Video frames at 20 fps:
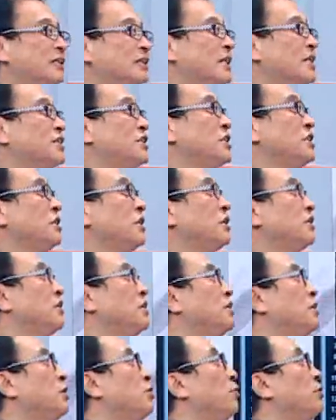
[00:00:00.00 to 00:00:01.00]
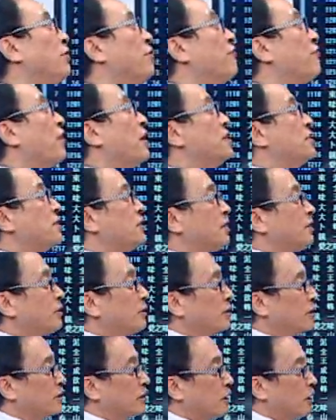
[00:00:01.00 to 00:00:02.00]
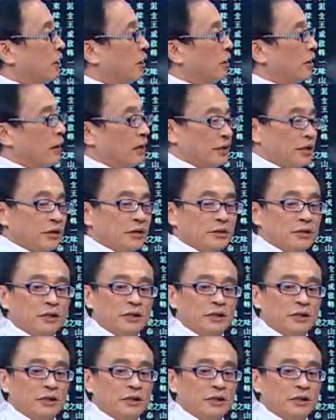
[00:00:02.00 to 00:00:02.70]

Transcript: 但今年的低润有点翻身。哦，啊跌